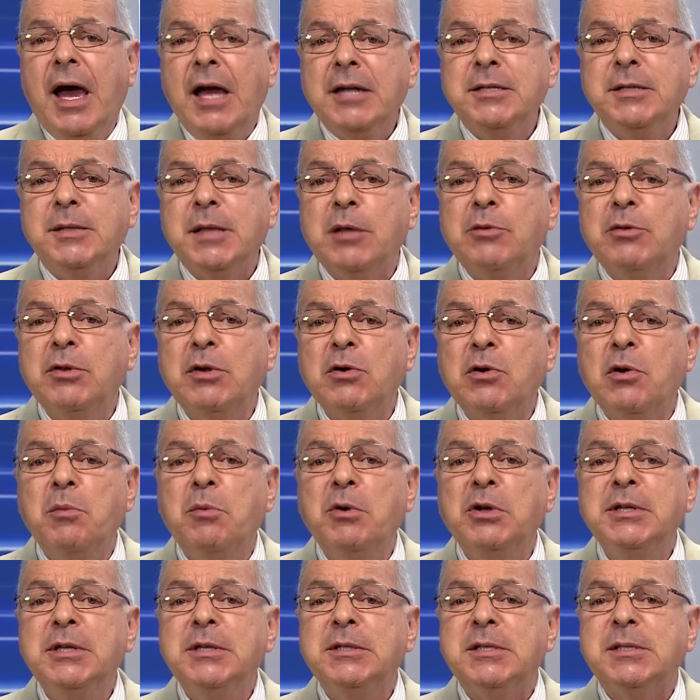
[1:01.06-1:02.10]
A ditadura
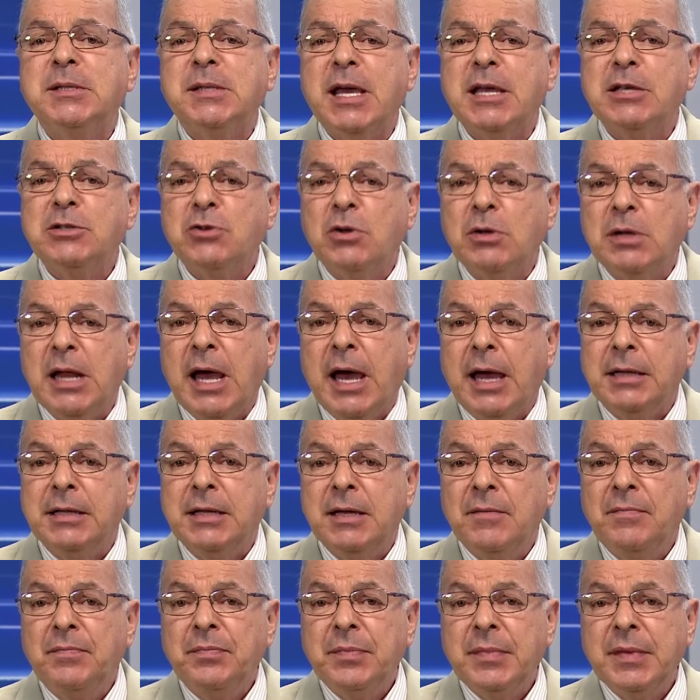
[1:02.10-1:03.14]
comunista está
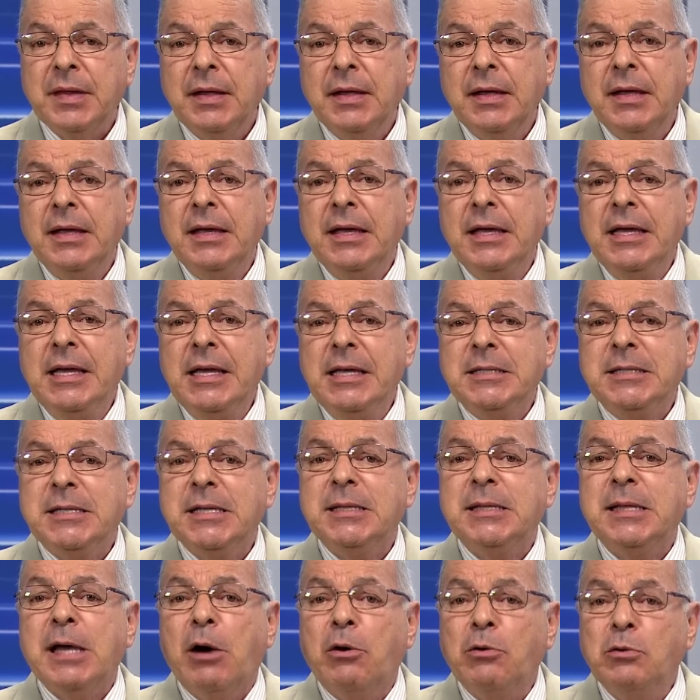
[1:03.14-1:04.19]
isolada e
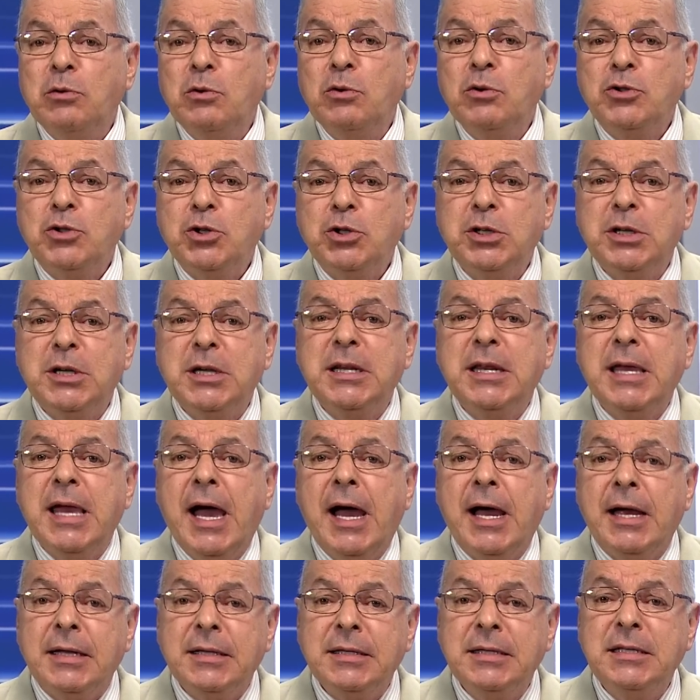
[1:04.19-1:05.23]
se dá o luxo de
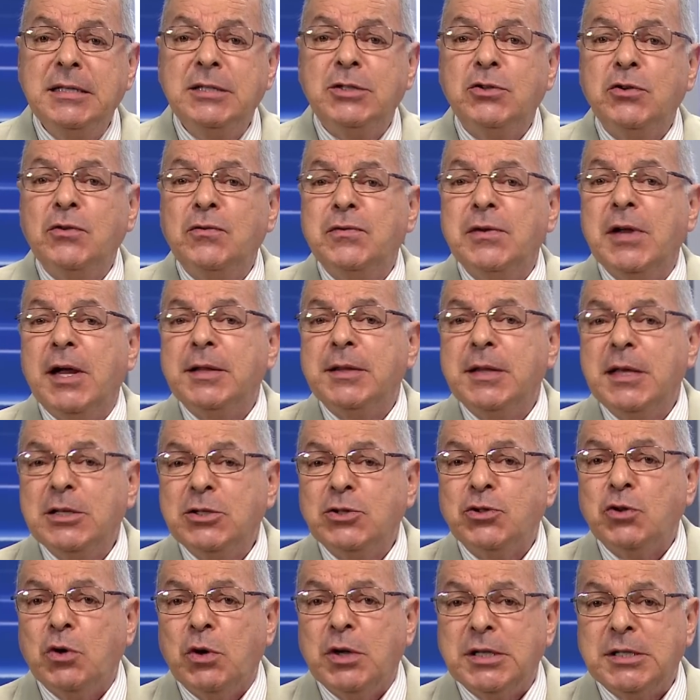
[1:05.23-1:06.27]
criar e insuflar
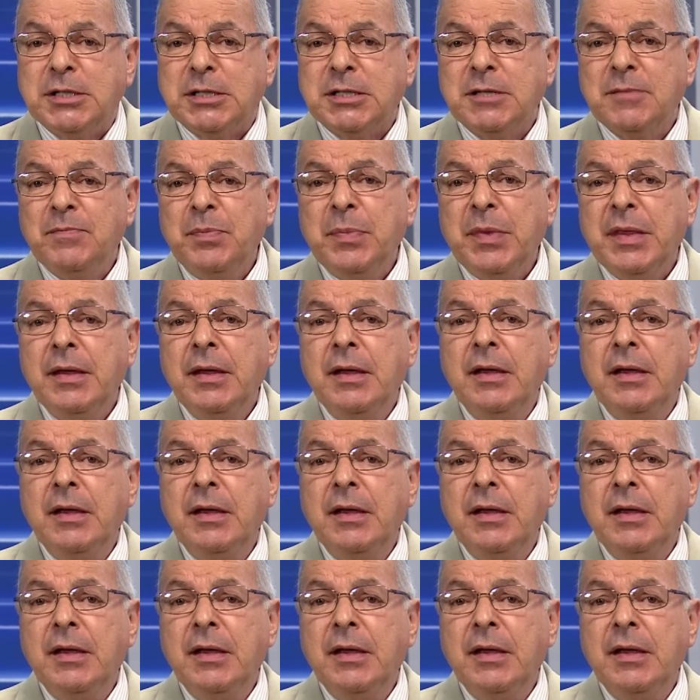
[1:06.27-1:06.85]
tensões.